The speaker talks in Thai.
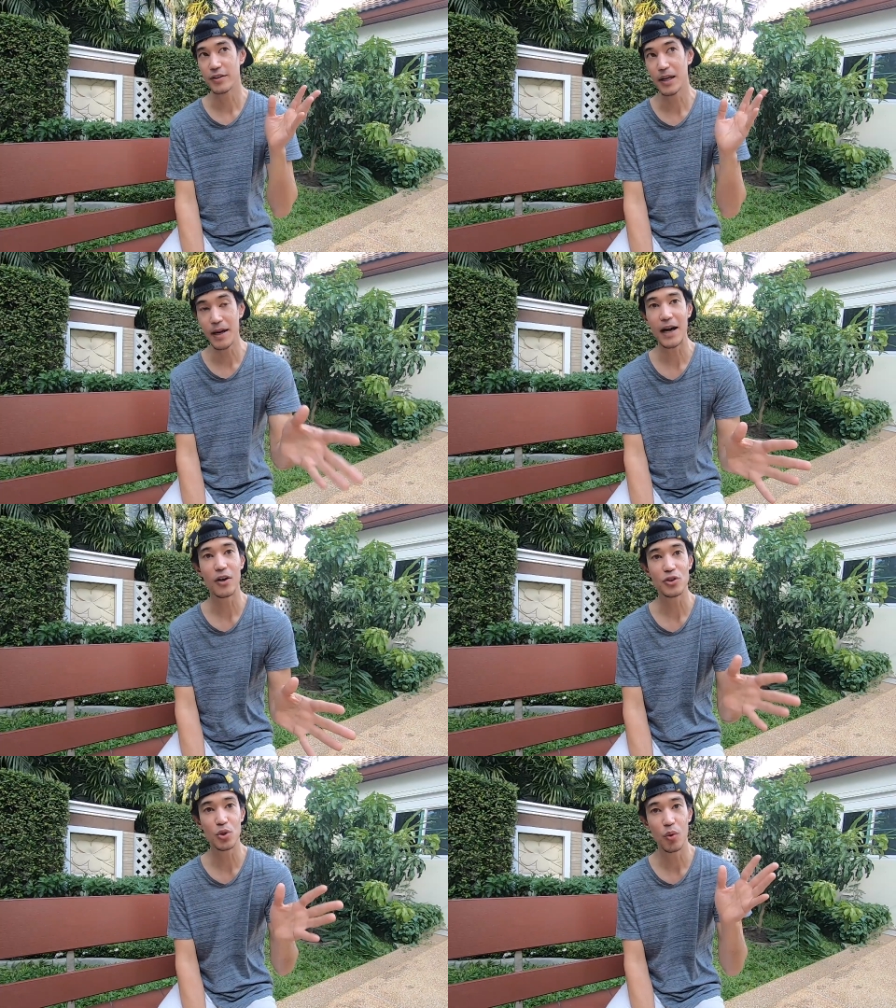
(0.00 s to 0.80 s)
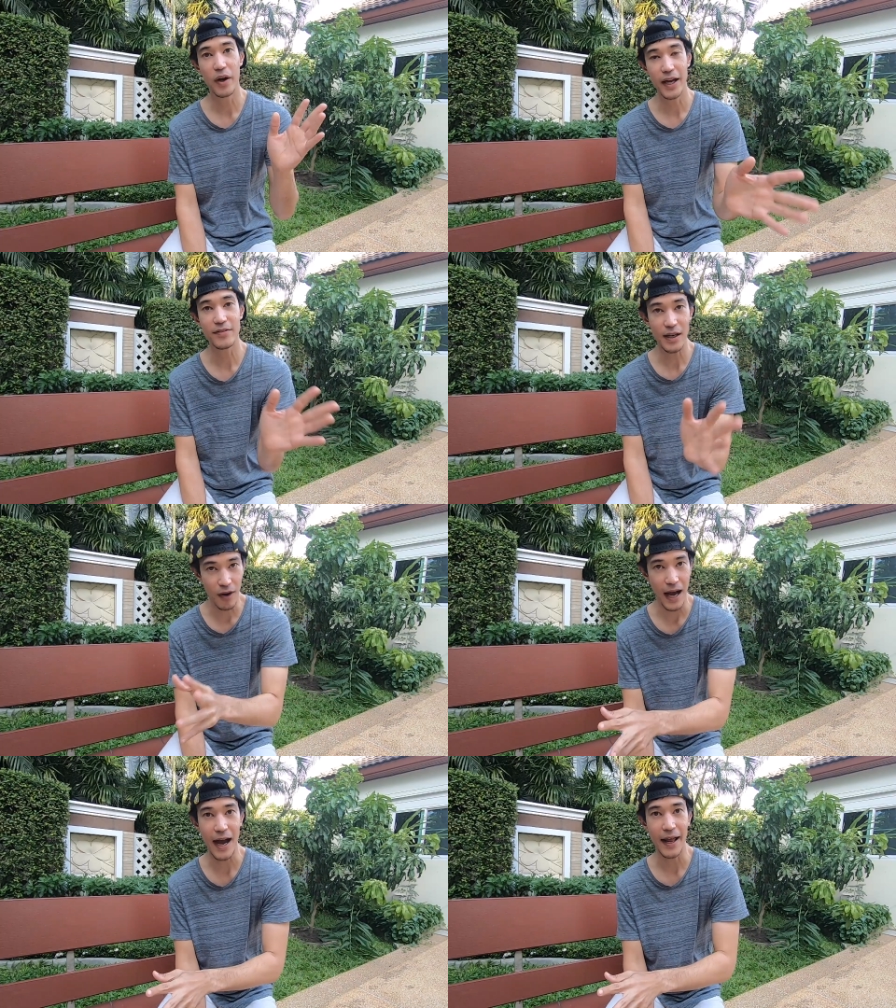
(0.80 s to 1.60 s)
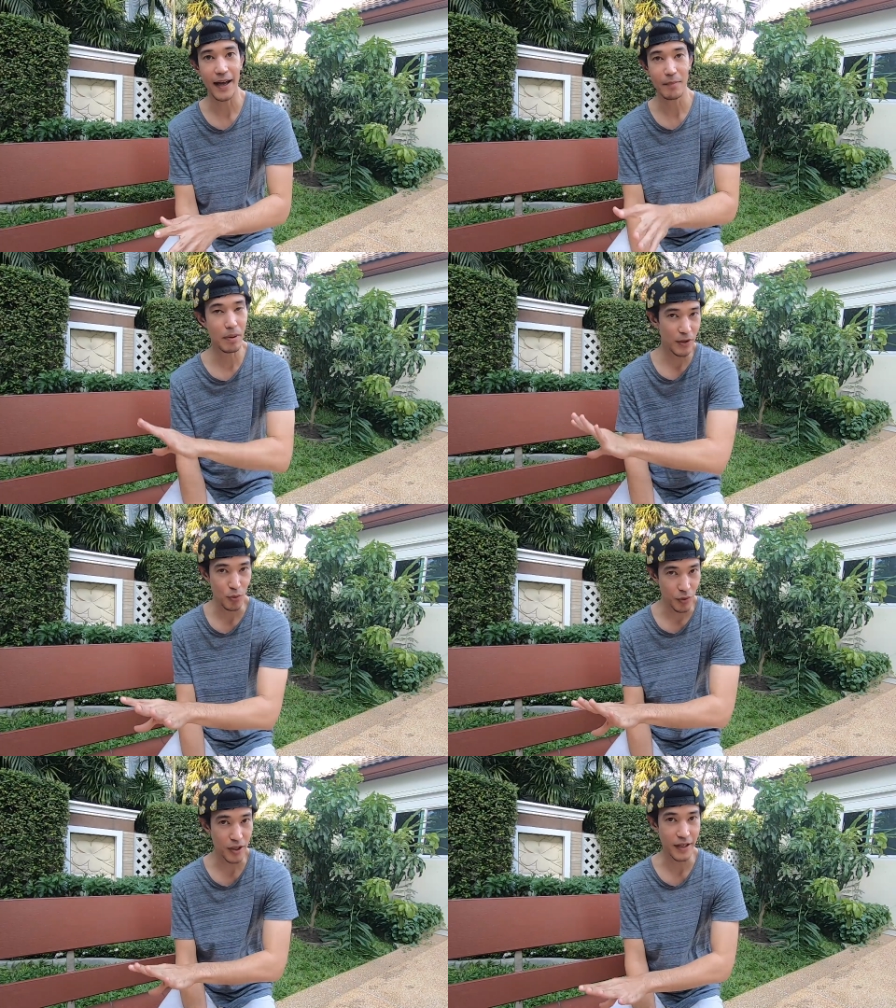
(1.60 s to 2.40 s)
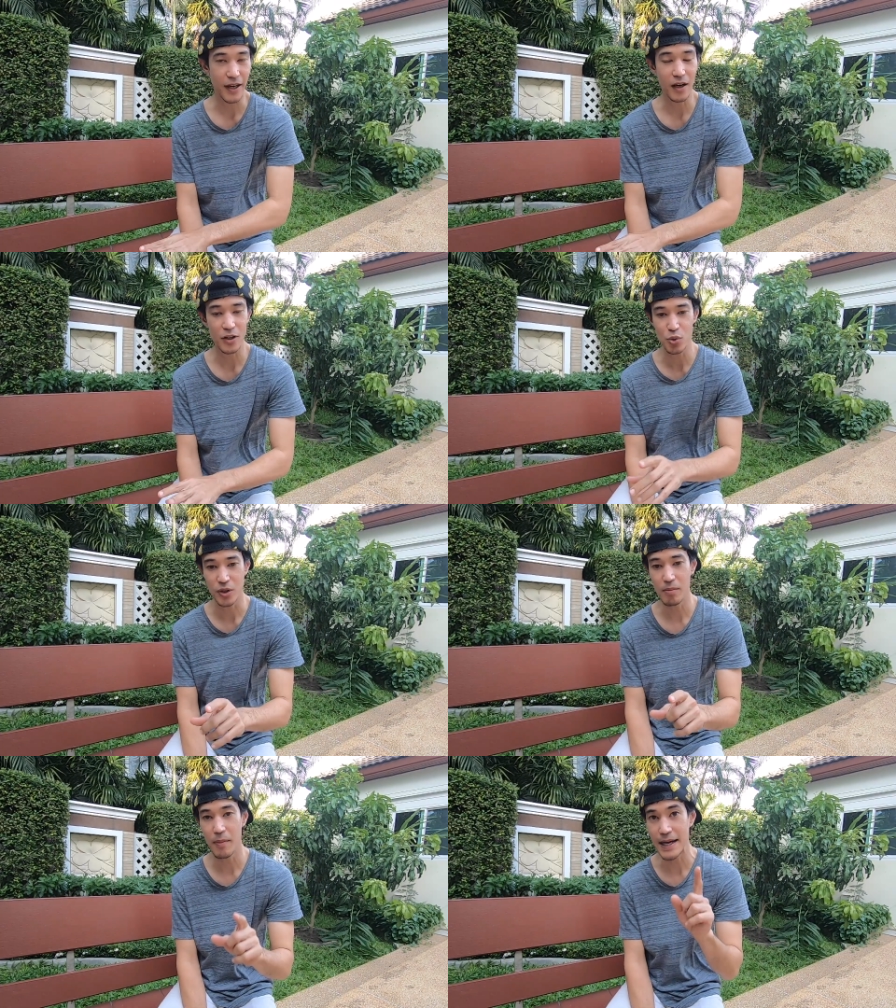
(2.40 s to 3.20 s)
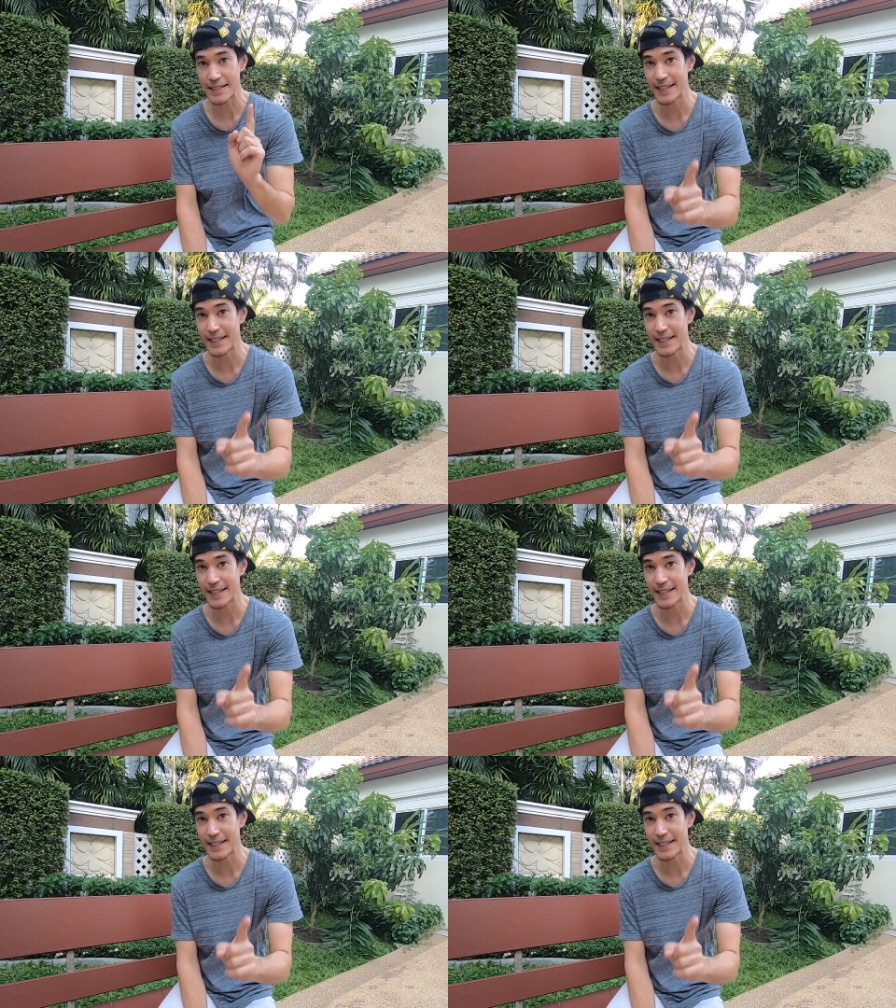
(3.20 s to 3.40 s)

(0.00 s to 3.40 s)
น้ำหนักของตัว SLR นะครับไม่มี 01 เนี่ยเขาก็อยู่ที่ประมาณ